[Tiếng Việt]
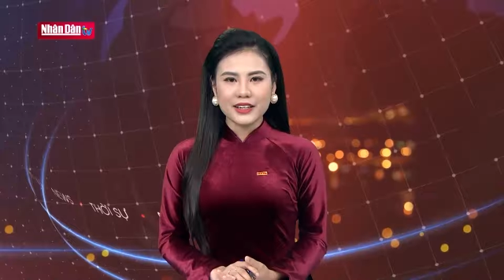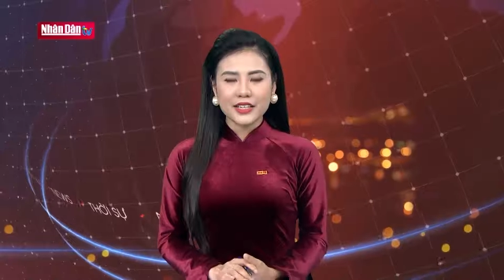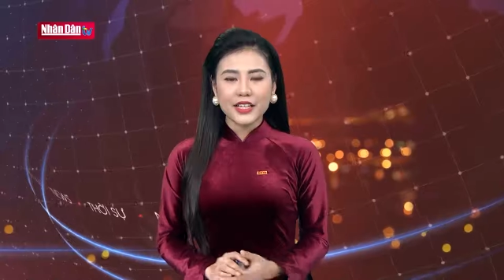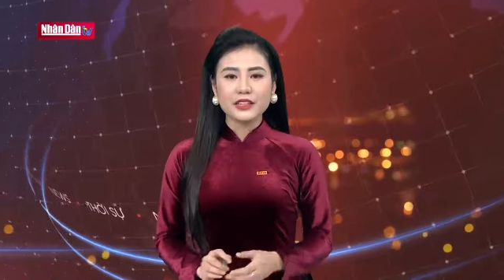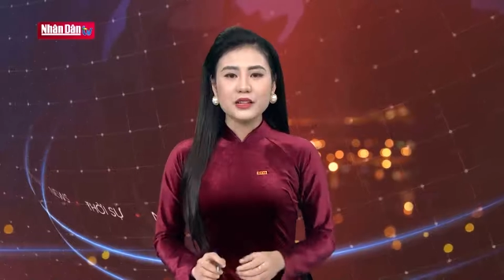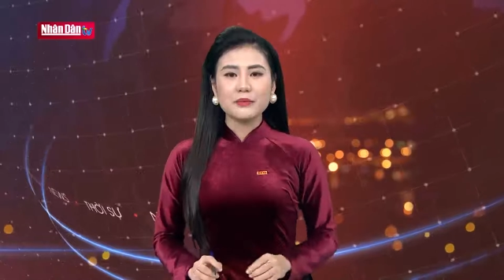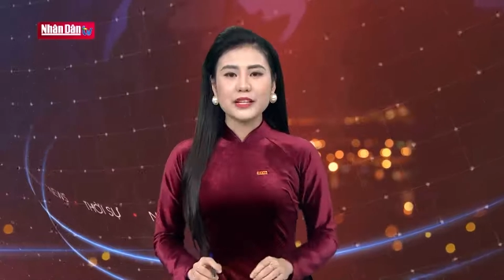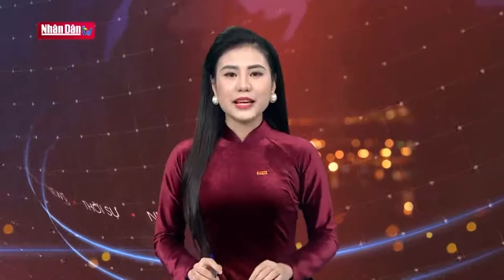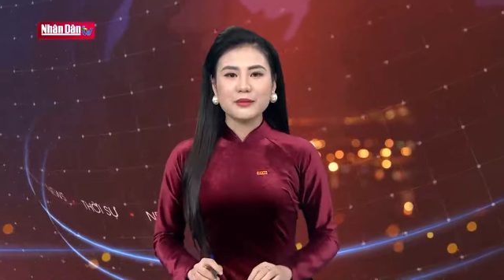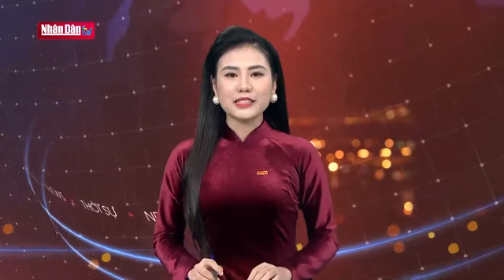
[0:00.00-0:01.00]
Tính từ
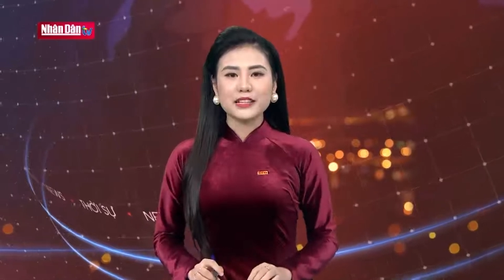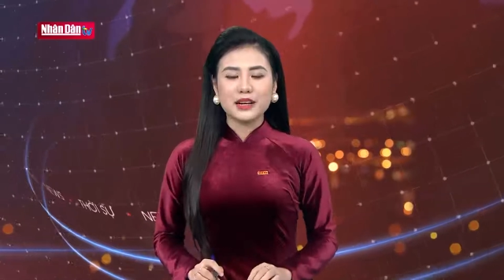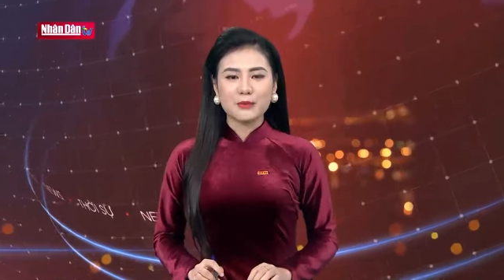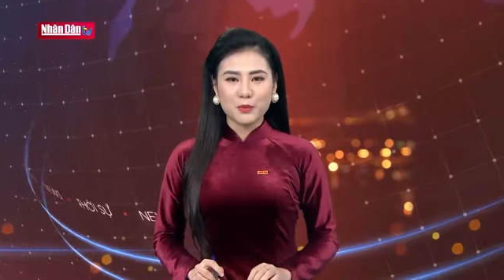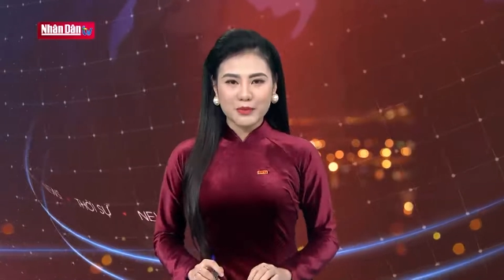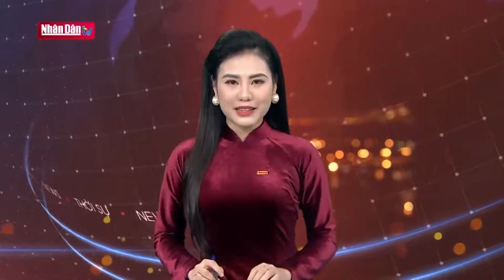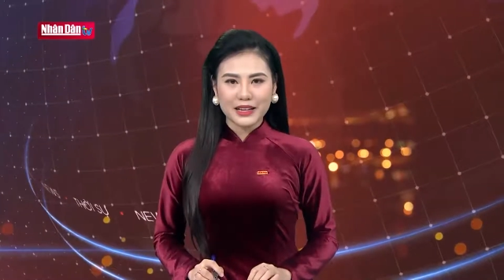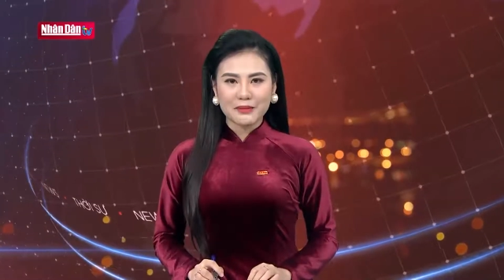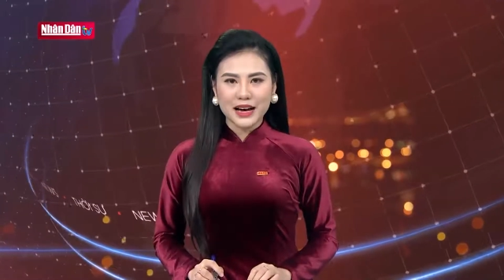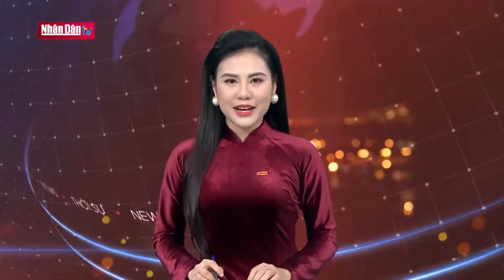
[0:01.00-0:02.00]
18 giờ ngày 3
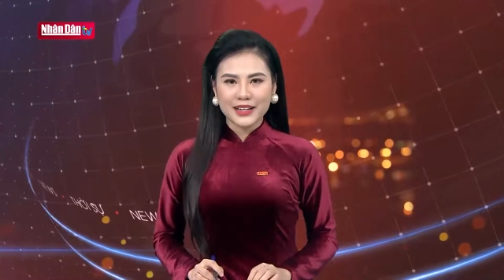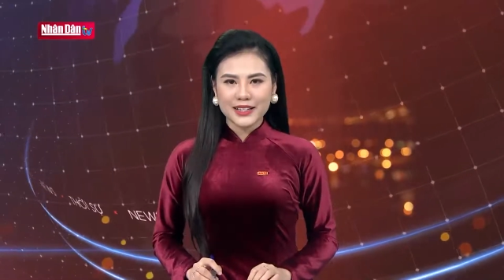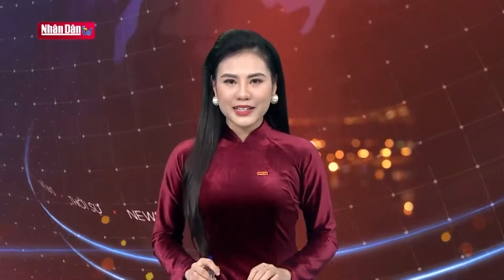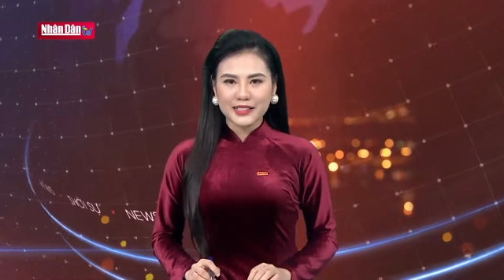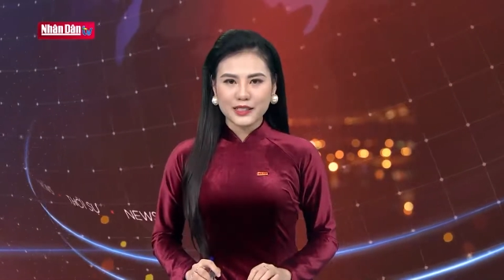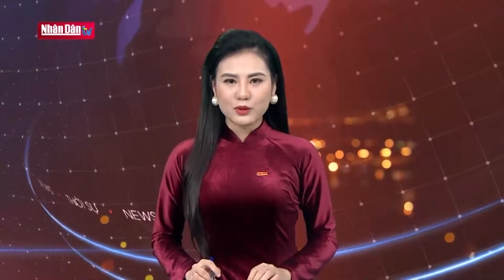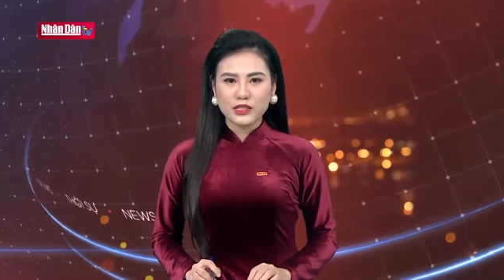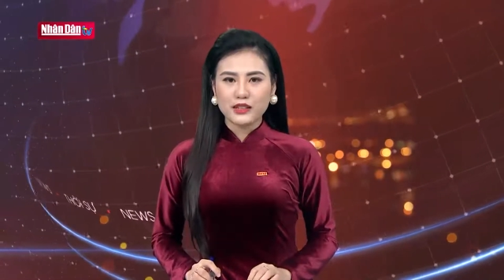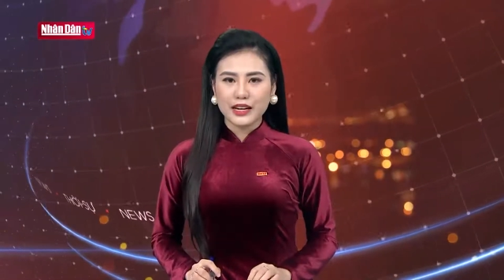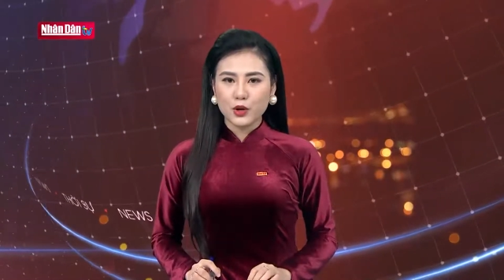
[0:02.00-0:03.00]
tháng 3 đến 6
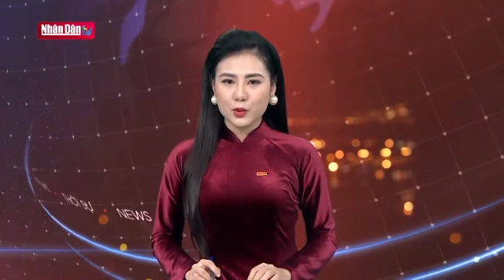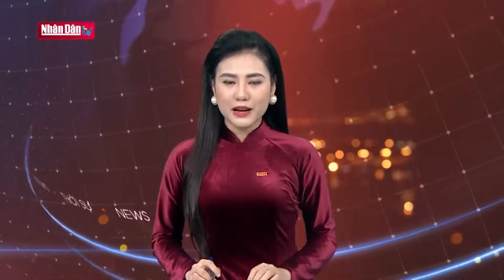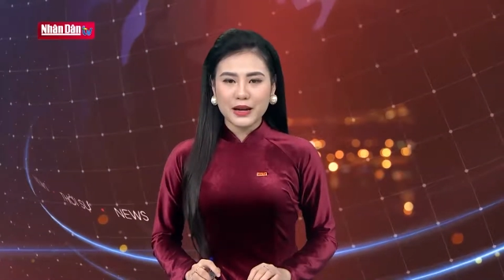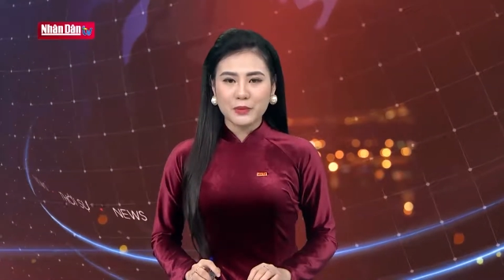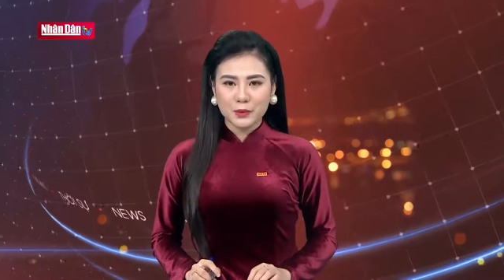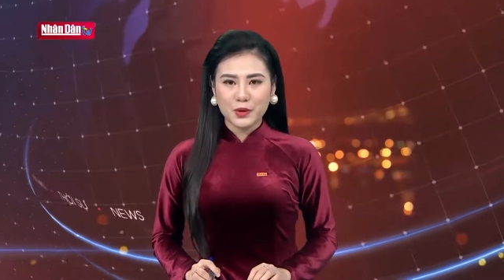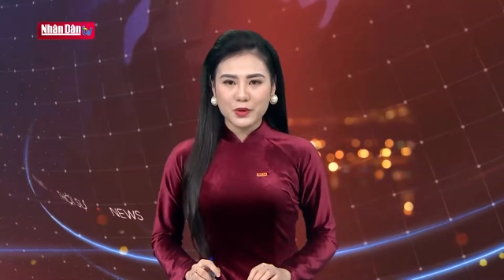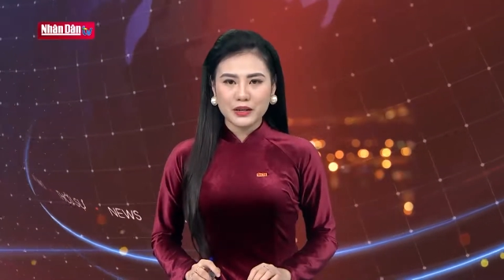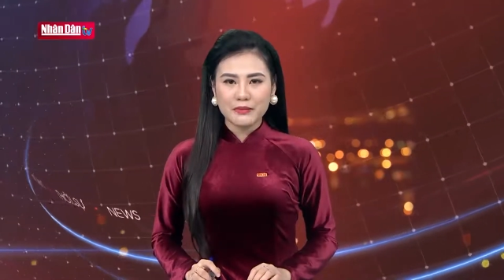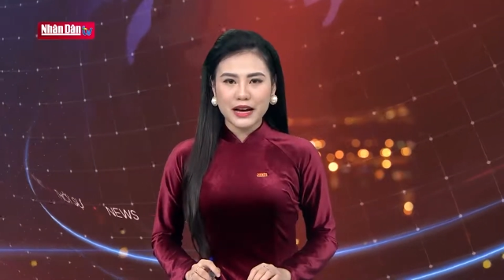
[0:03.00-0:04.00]
giờ ngày hôm nay
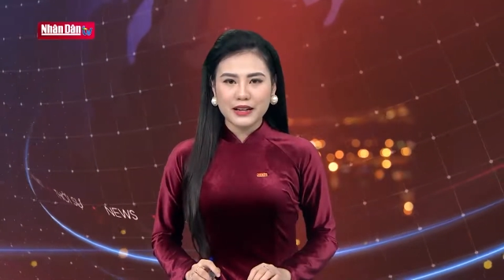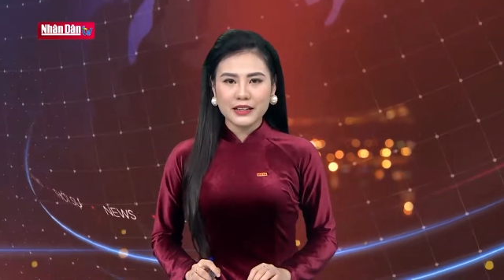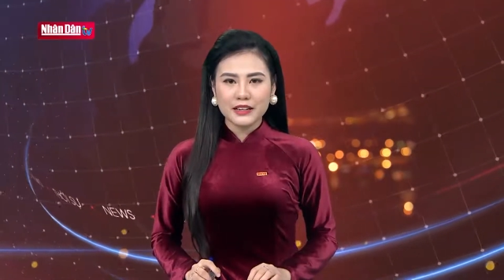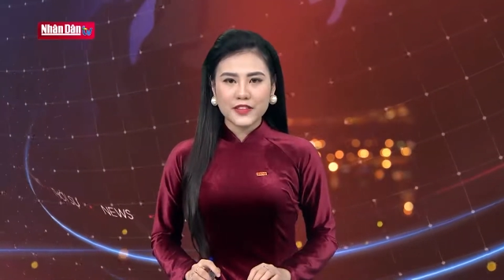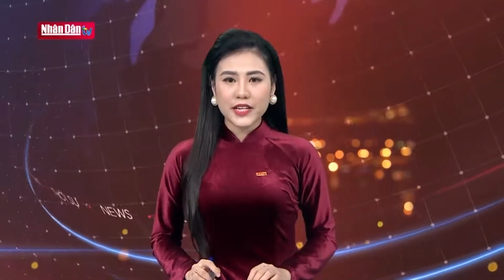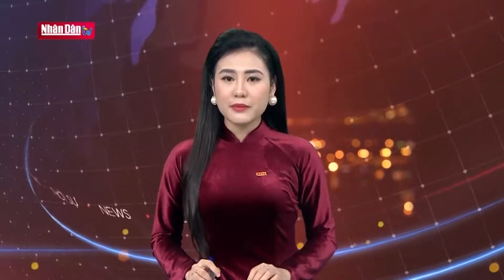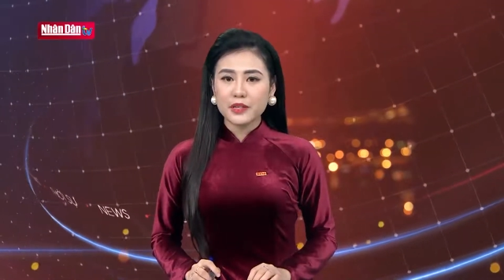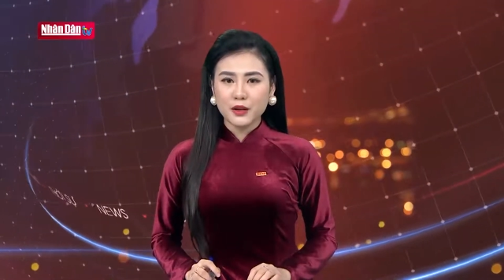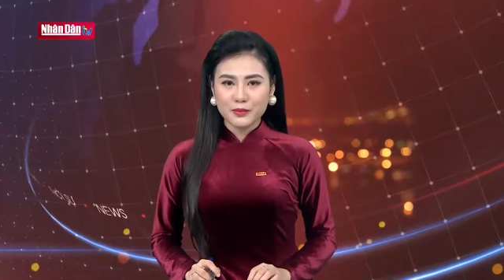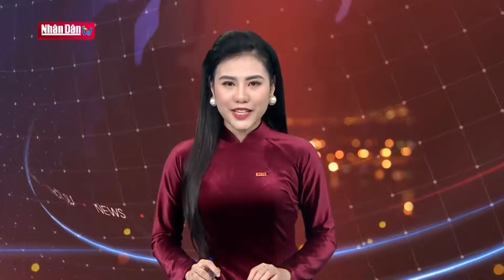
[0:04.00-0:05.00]
4 tháng 3, Việt Nam
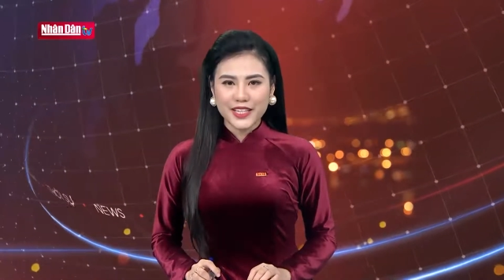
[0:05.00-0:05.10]
không ghi